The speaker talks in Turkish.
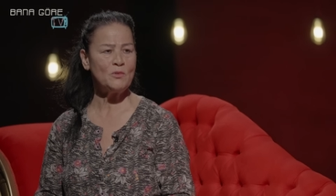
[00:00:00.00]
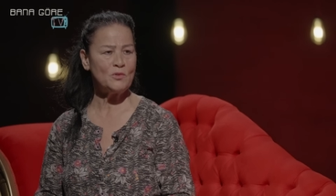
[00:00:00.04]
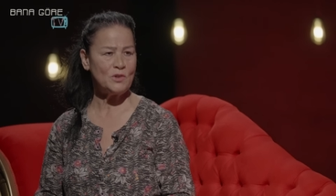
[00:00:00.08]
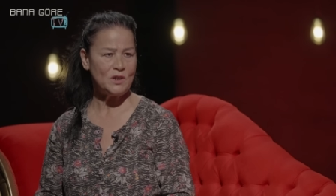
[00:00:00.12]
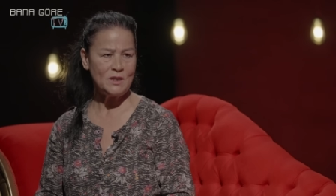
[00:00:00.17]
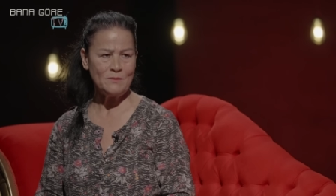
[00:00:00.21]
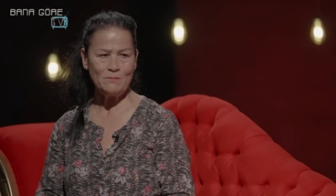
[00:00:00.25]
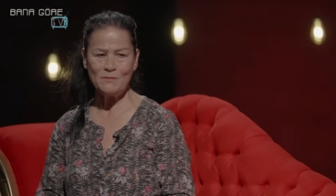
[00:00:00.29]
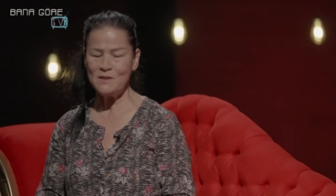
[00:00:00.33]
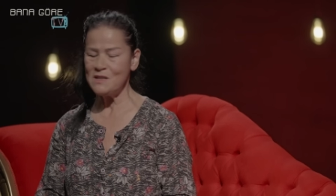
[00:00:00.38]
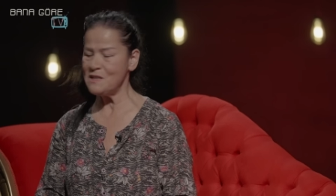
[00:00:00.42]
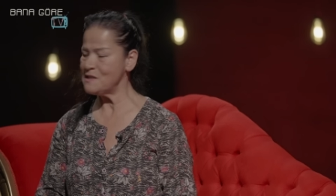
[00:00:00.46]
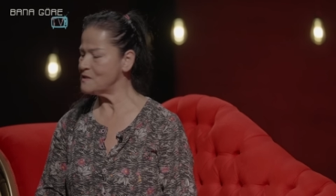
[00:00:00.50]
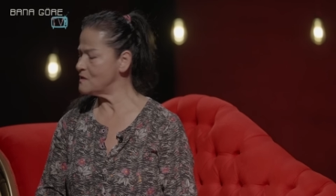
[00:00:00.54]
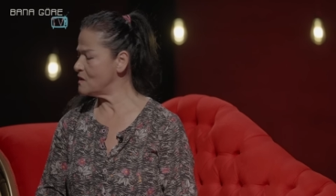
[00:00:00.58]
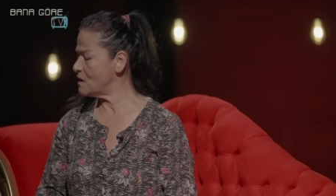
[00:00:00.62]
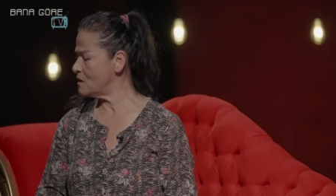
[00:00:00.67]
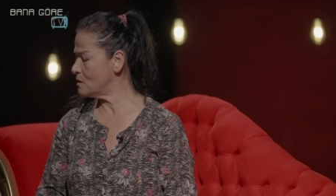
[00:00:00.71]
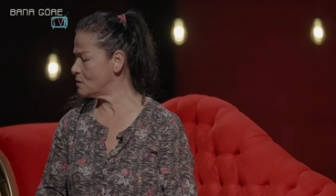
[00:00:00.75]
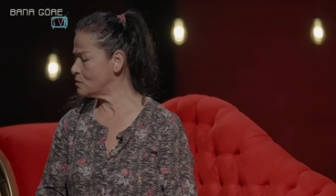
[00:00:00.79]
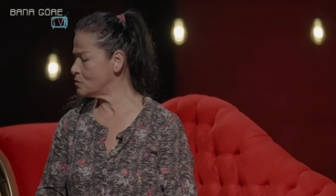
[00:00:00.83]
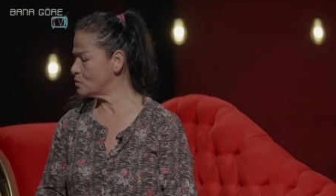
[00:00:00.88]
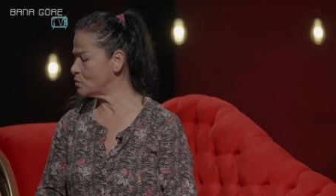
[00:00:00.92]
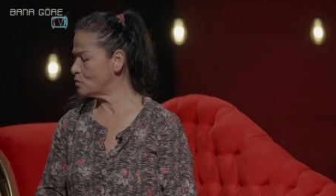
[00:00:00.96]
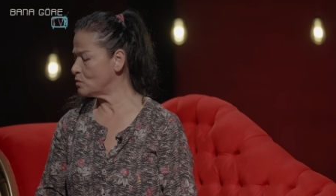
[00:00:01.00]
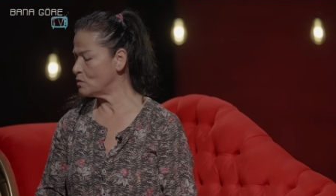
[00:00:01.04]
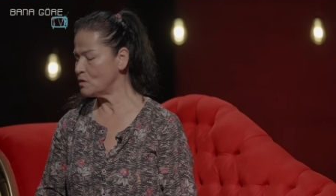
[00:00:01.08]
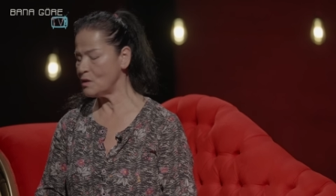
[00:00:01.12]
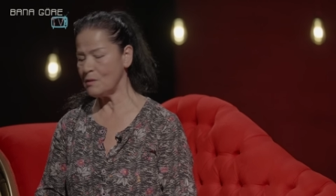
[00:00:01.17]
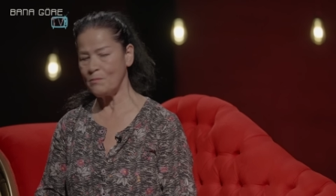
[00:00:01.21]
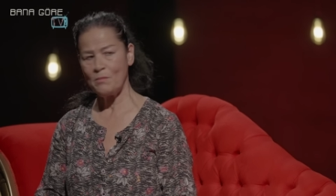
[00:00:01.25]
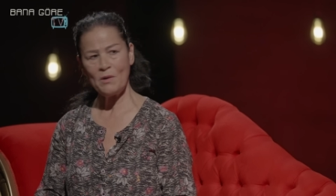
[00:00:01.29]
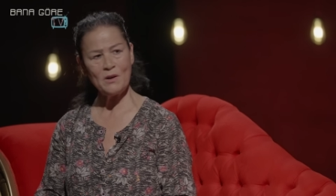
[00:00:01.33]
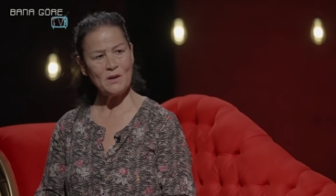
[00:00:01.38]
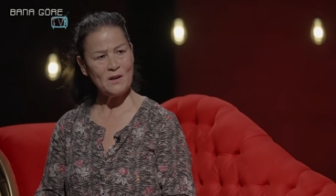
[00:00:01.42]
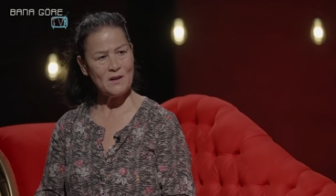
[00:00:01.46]
bu kim diye sağına
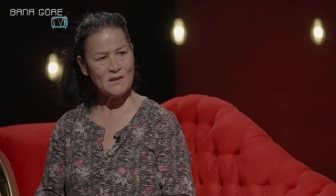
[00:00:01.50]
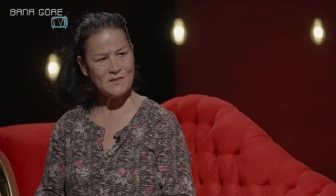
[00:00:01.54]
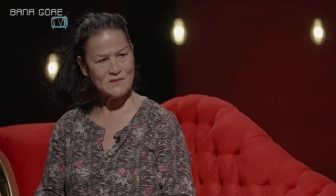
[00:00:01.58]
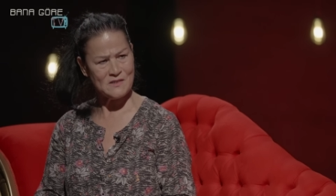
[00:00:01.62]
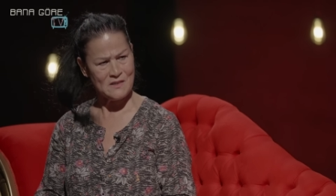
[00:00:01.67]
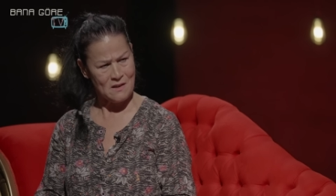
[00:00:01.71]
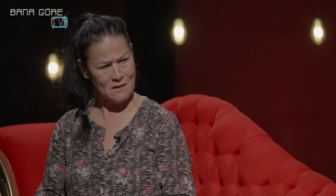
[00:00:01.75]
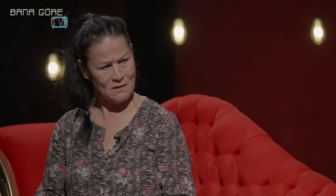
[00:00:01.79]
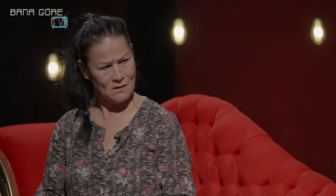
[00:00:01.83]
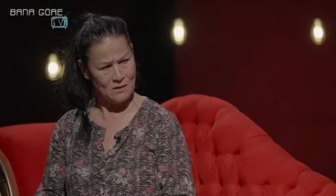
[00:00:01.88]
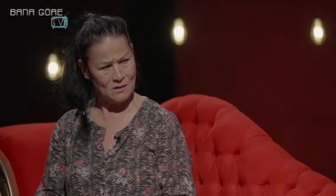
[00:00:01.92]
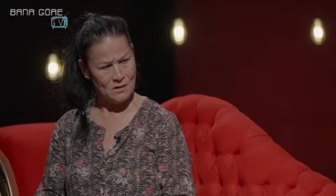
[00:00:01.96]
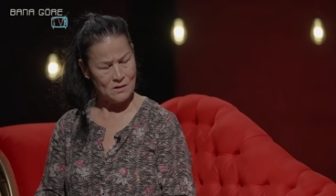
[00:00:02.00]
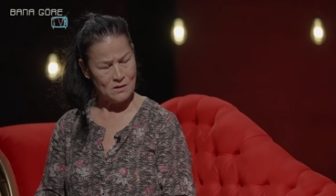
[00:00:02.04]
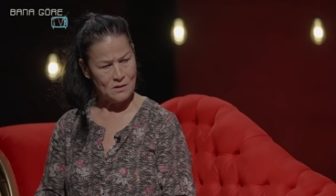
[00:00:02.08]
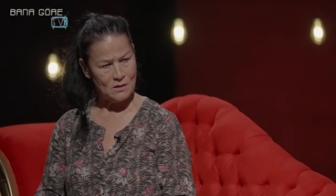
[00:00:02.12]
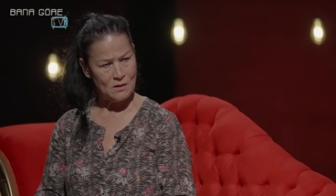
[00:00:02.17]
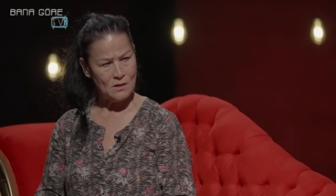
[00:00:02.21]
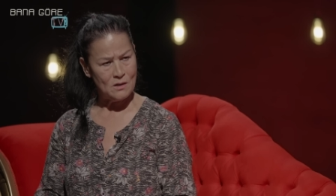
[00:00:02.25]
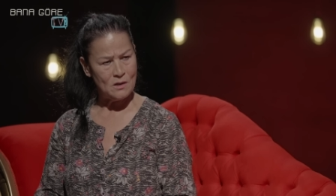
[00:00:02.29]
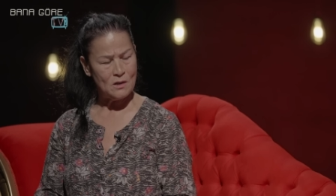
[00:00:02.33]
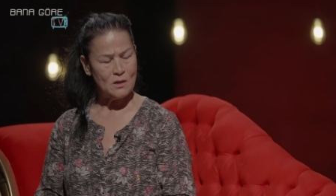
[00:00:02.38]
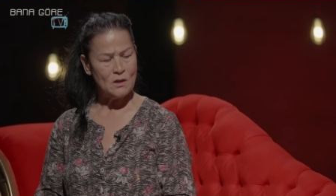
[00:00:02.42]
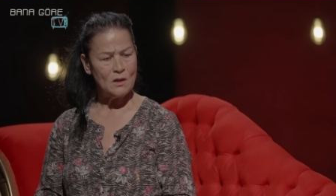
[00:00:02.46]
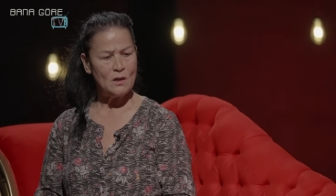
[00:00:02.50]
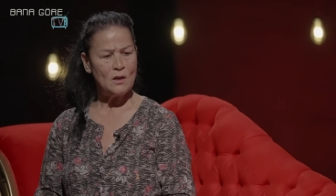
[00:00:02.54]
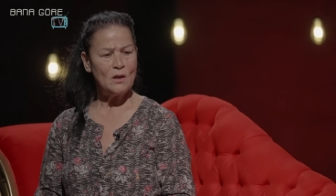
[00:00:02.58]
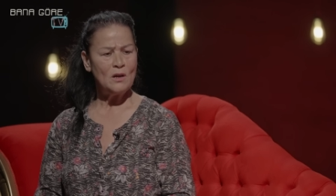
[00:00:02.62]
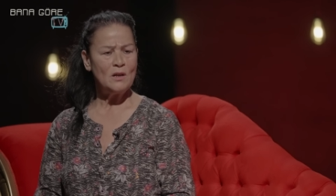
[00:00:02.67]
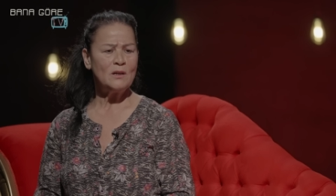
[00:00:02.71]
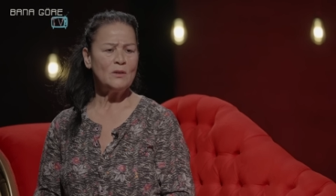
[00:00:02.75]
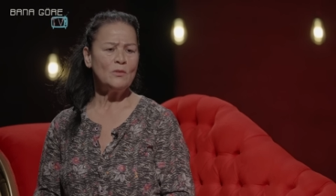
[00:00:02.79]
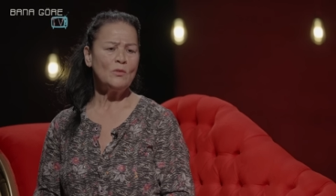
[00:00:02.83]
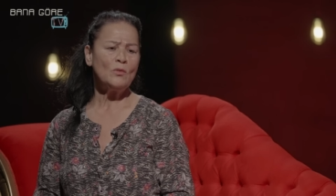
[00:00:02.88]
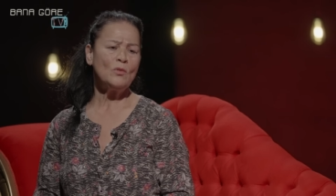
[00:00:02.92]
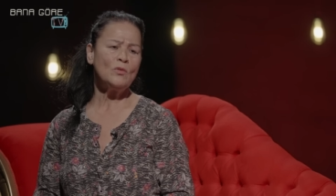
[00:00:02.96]
soluna bakarsa
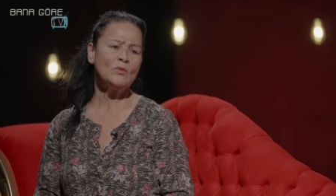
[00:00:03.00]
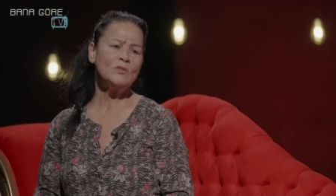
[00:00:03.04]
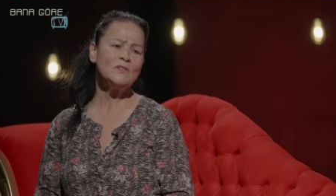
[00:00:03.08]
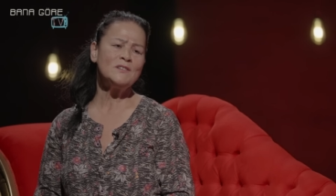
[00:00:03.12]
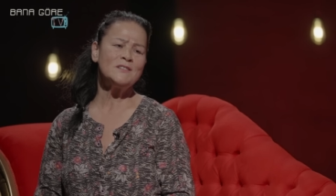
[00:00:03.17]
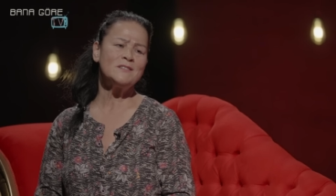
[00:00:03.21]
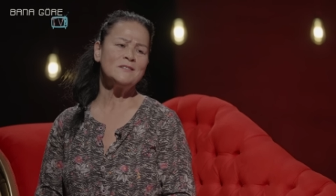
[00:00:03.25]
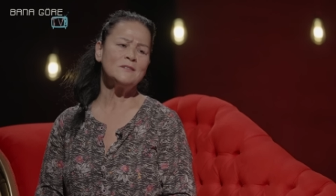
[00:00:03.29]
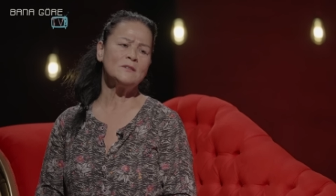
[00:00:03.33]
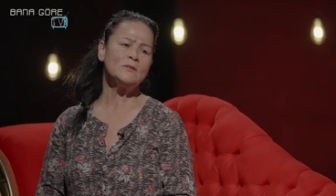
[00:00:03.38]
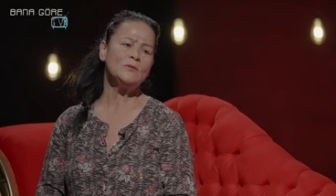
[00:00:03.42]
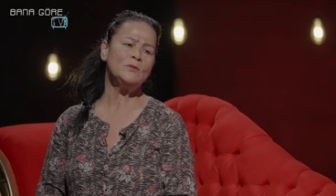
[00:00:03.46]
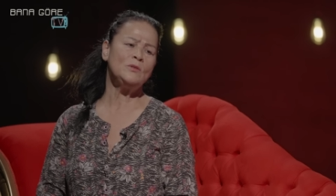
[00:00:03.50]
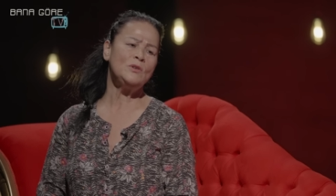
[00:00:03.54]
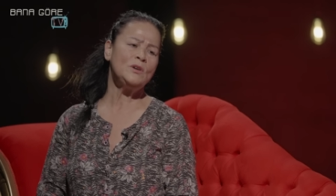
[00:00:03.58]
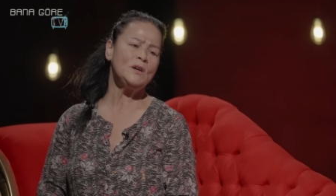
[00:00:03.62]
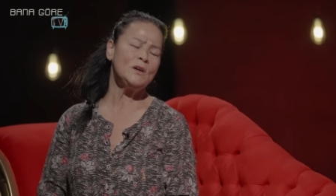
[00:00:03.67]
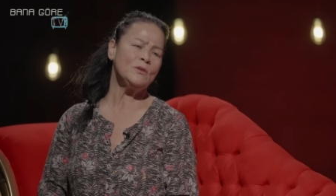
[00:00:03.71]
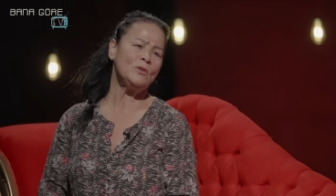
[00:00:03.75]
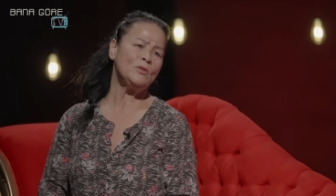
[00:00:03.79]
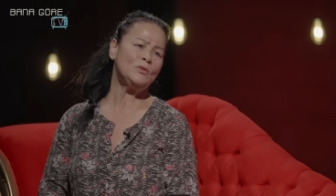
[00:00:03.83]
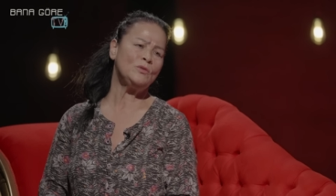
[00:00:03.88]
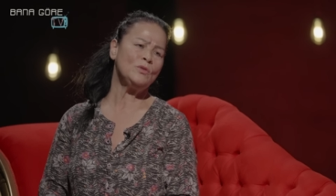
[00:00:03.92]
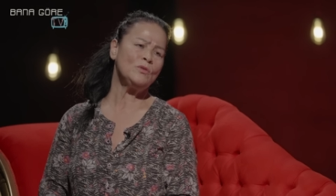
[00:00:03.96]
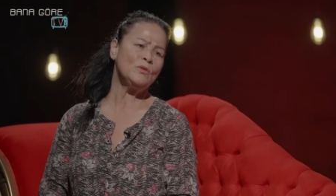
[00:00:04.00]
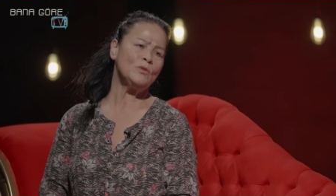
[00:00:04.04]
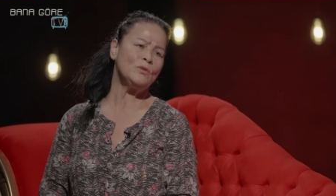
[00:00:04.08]
o kız güye kötü